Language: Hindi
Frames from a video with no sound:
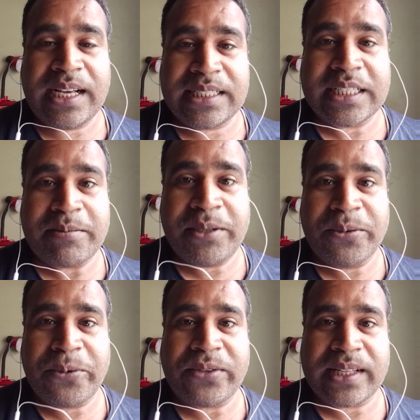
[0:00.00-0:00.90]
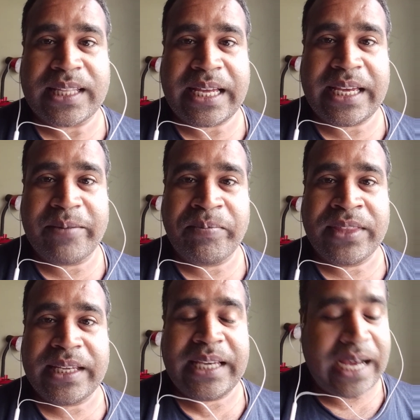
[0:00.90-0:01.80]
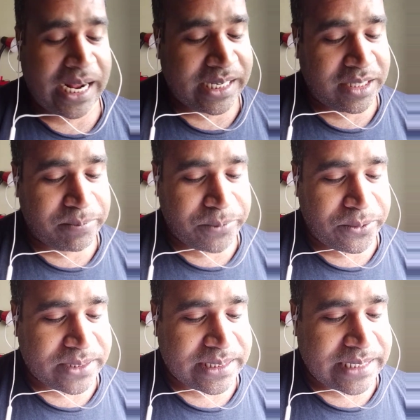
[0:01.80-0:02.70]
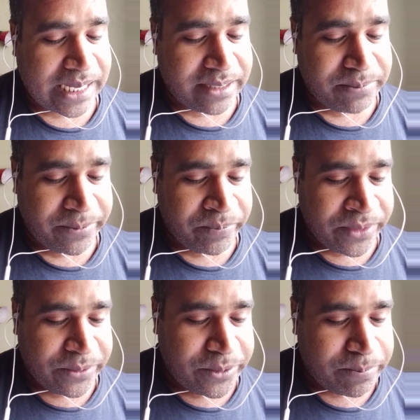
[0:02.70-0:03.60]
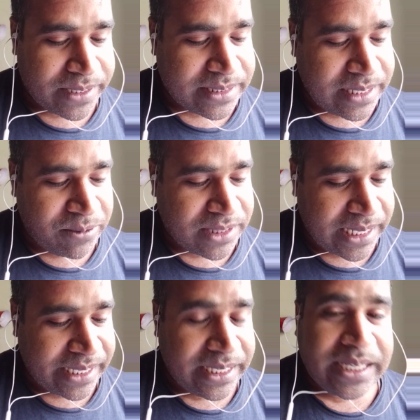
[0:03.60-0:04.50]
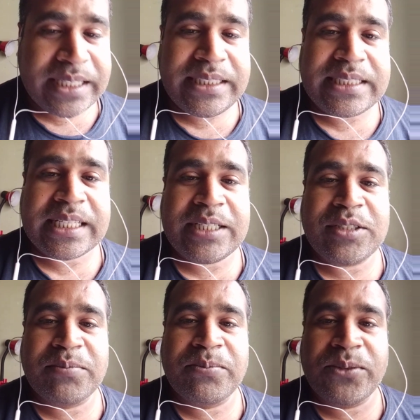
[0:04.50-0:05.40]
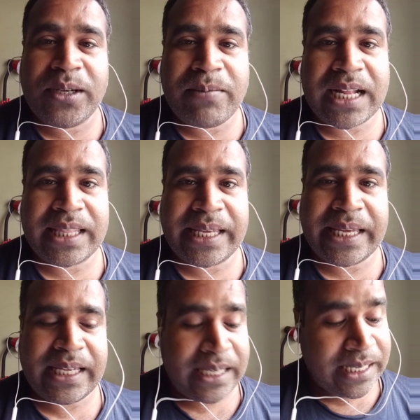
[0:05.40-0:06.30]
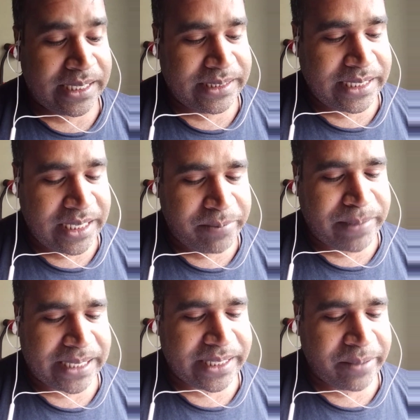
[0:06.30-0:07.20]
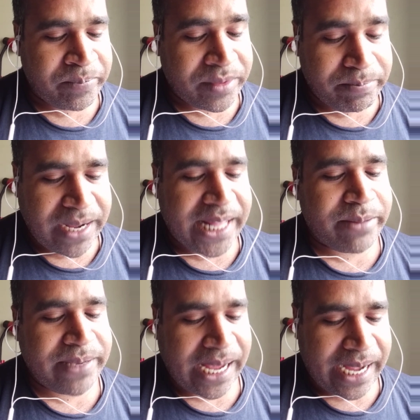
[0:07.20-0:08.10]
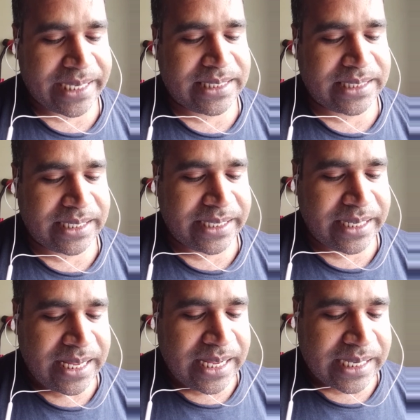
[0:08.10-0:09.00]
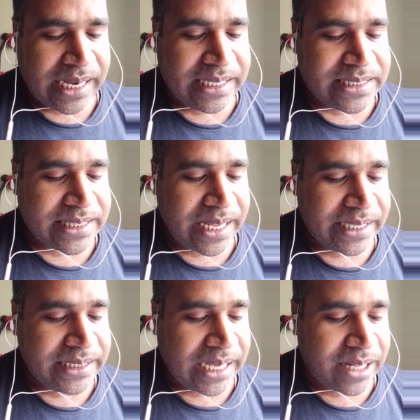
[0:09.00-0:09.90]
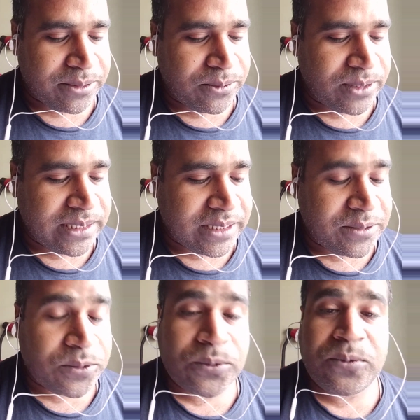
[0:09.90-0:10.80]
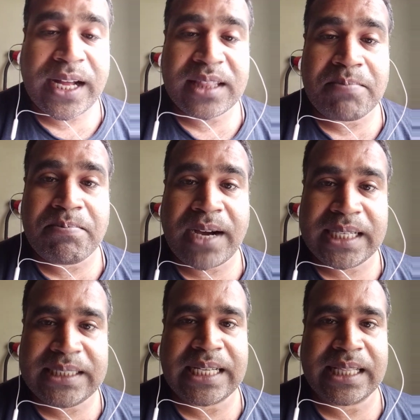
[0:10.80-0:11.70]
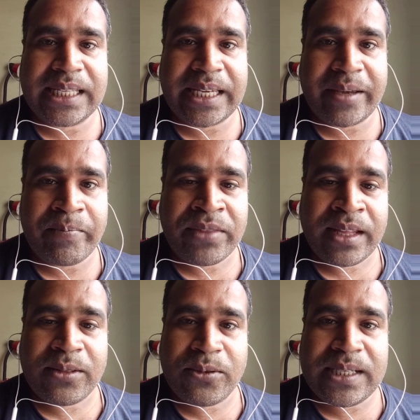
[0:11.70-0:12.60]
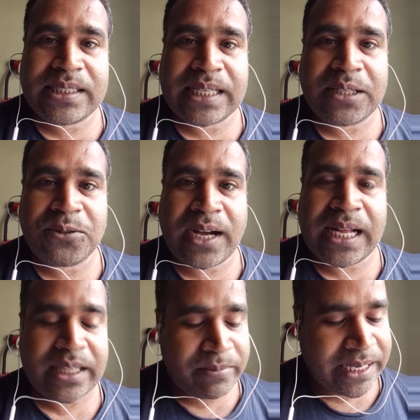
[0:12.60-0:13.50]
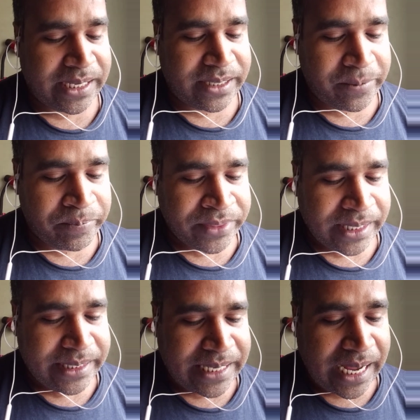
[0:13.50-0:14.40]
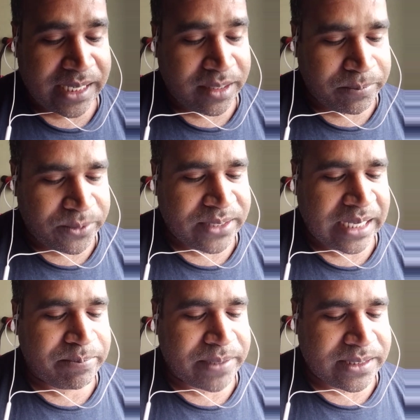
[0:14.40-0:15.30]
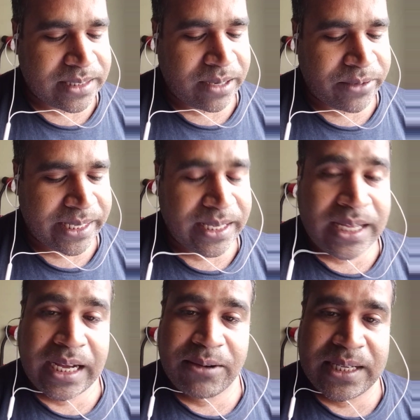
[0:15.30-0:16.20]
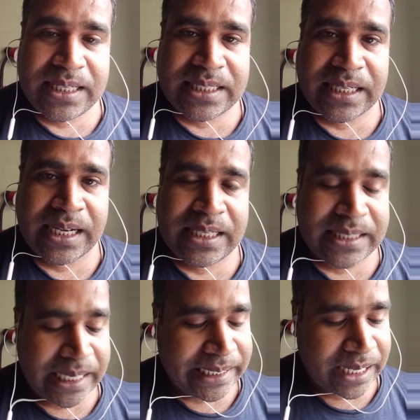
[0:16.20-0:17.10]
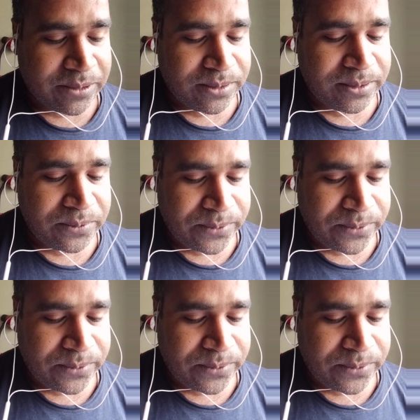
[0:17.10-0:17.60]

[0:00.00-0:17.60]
ऐसा कभी हो सकता है ये आनंदपुर साहिब जो प्रस्ताव था इसके जो मूल बातें हैं यही बातें बाद में आगे चलकर खालिस्तानी आंदोलन की शुरुआत मानी जाती है तो इसका जो आत्मा है ना ये आनंदपुर साहिब प्रस्ताव है और यहीं से खालिस्तानी आंदोलन